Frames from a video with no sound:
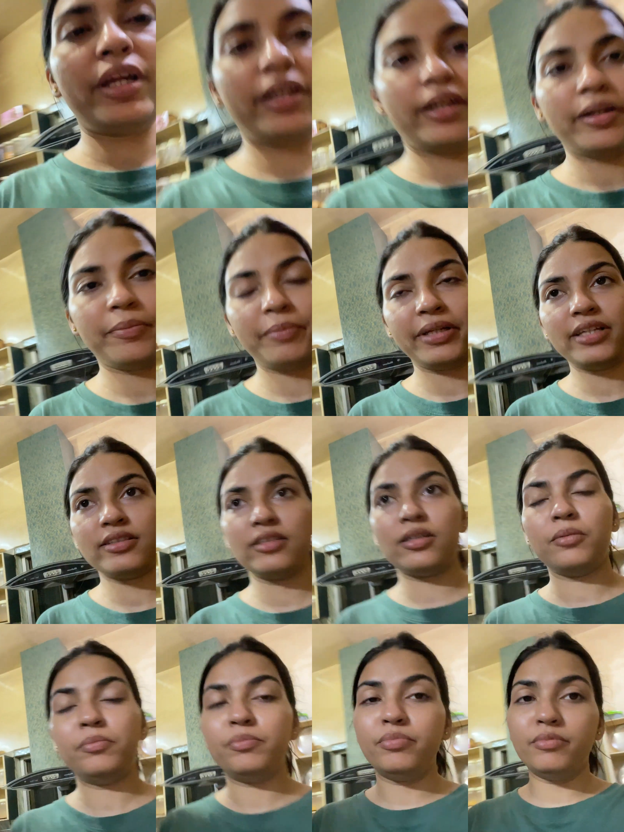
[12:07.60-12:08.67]
घर पे ना सब
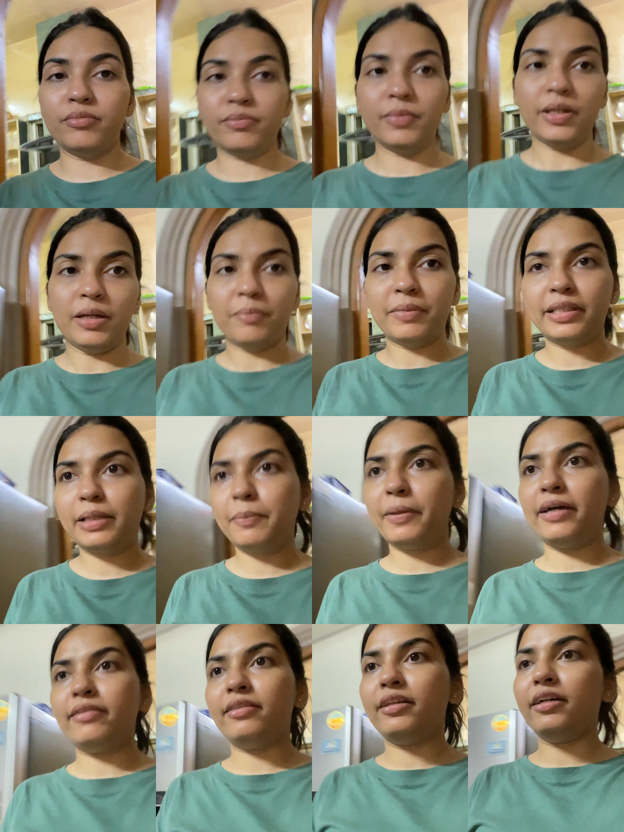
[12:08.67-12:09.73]
मतलब
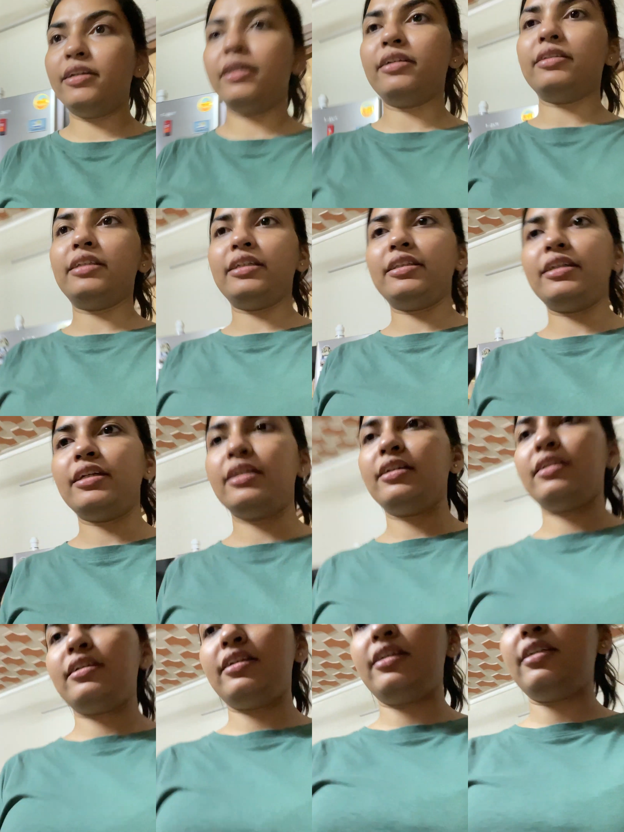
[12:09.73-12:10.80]
अंदर रख देते हैं
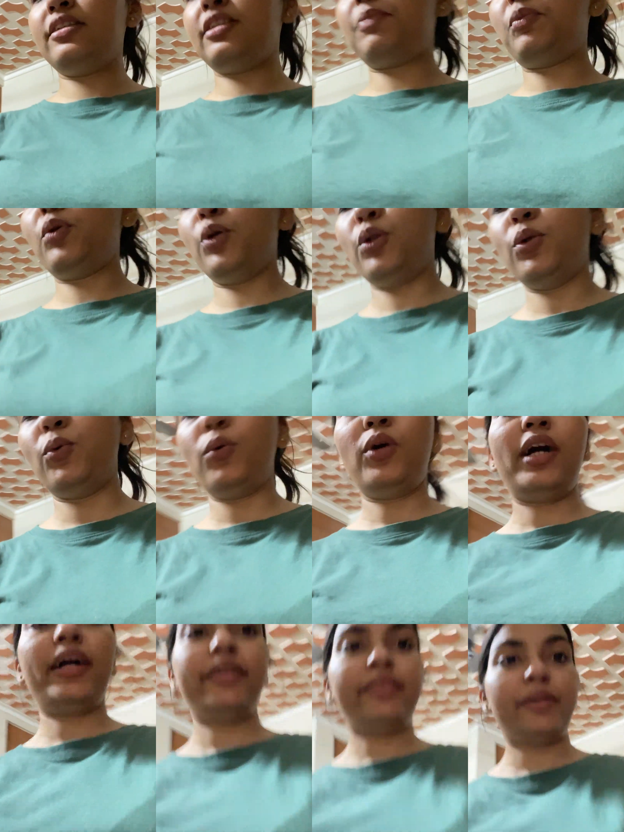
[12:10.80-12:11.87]
कि जब कोई लोग
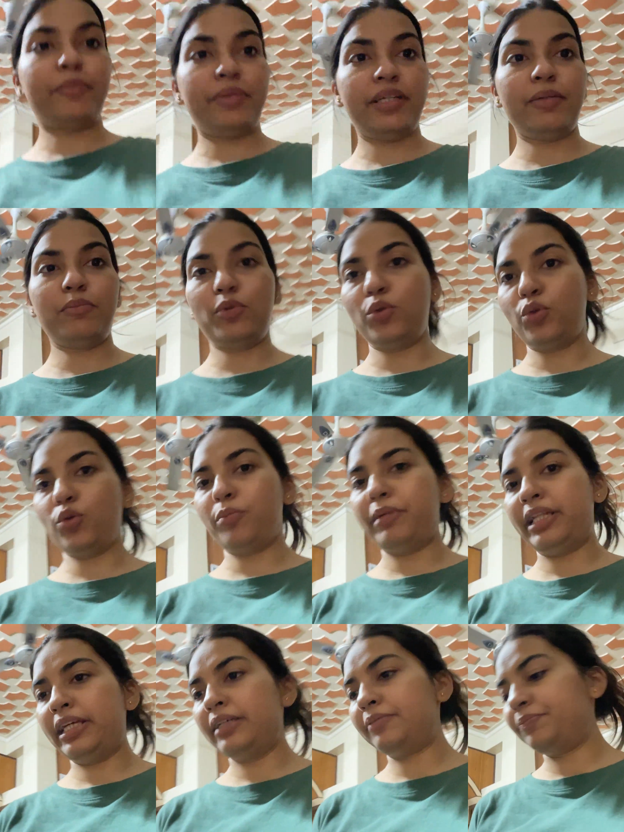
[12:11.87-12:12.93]
आए तभी हम लोग को
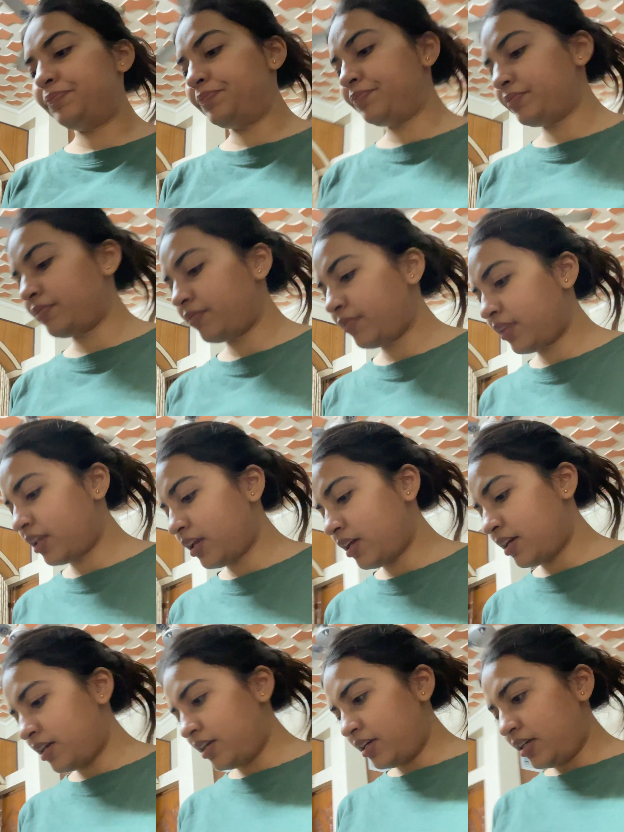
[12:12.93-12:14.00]
मिले
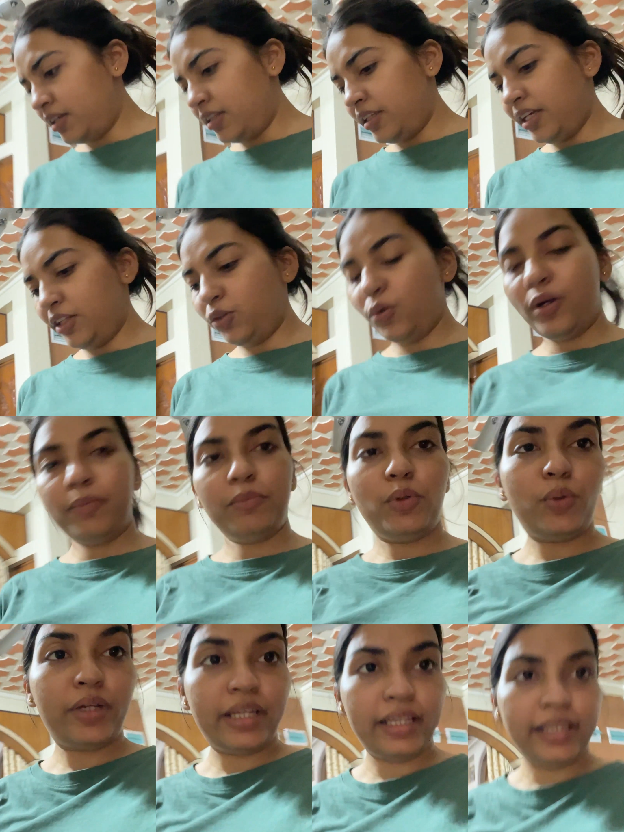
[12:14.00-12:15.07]
नहीं तो हम
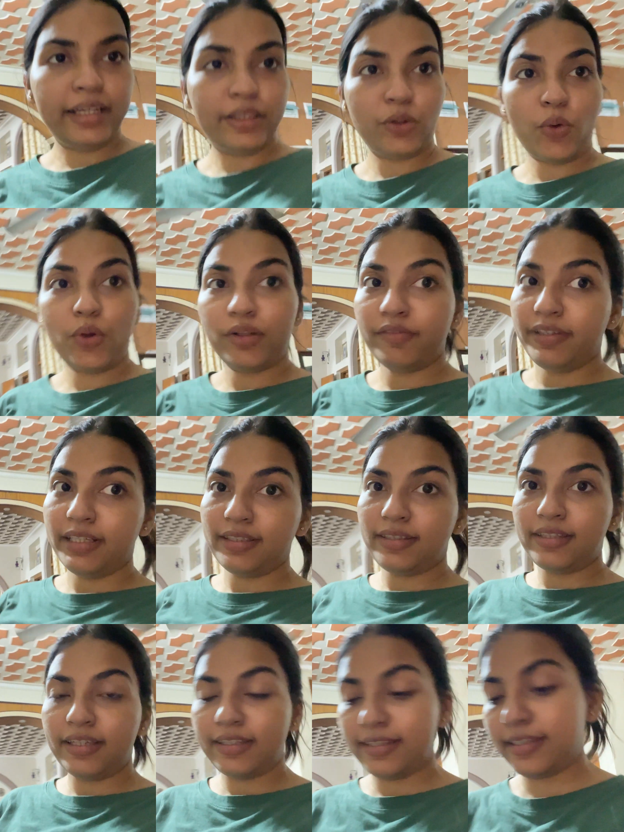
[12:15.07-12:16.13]
लोग के लिए तो ऑलवेज
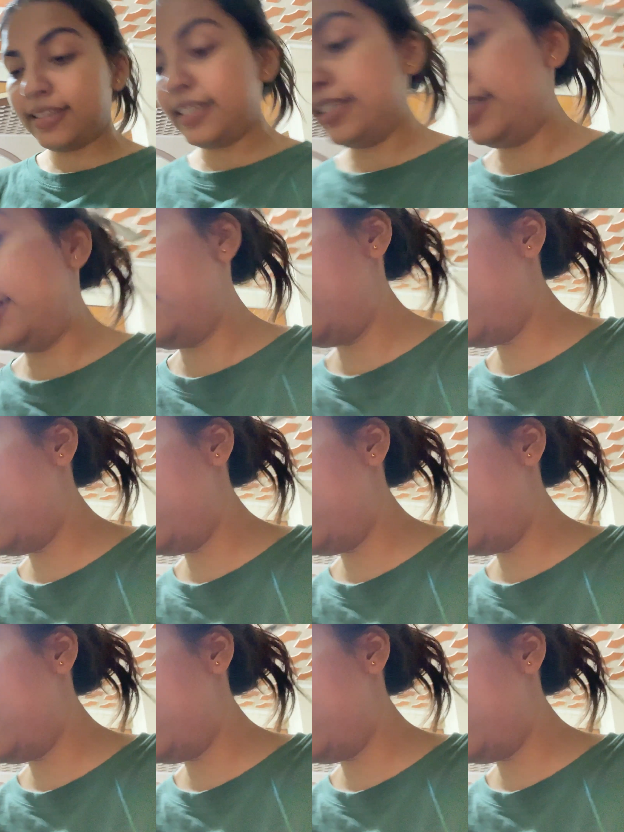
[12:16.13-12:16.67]
स्टील